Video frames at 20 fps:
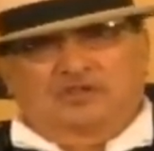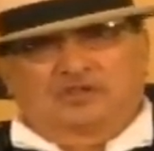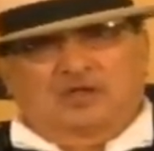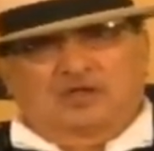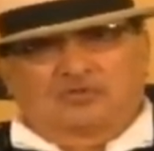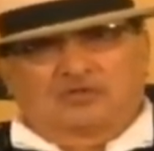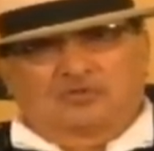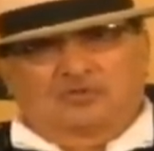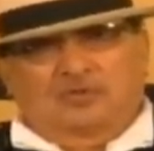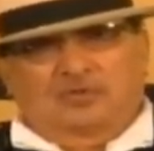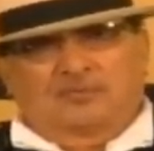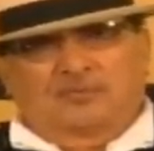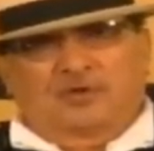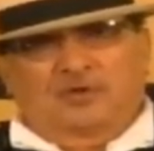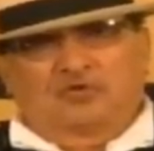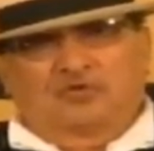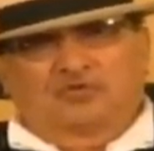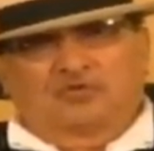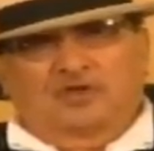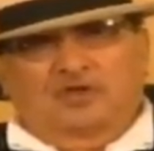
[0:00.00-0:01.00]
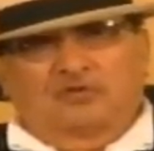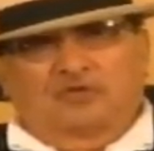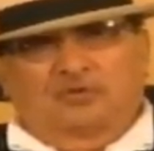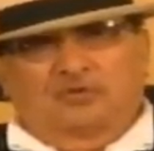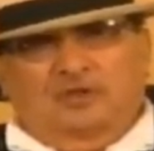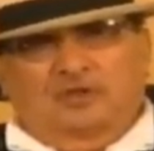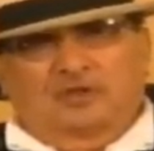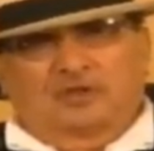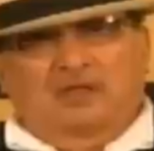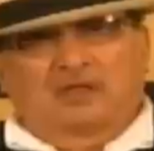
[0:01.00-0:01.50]
師会とか弁護士会
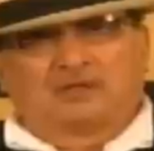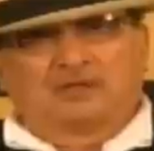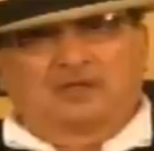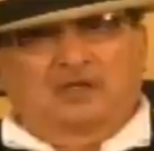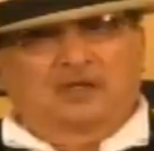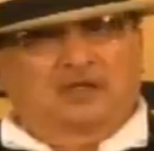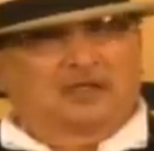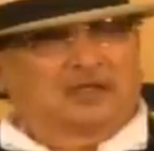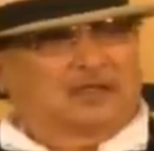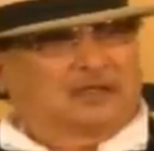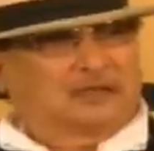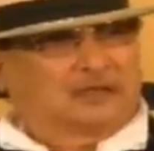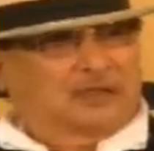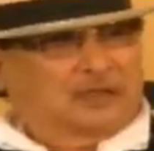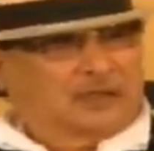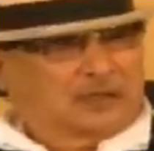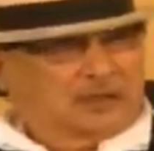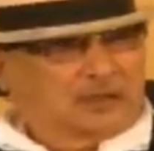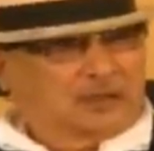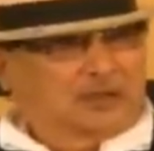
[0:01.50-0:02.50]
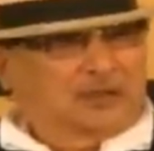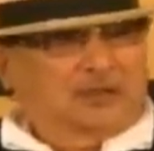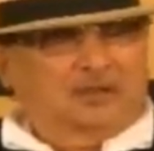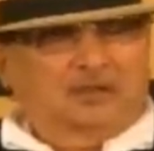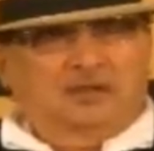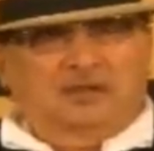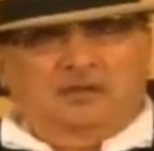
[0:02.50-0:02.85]
とか何やらないんだから。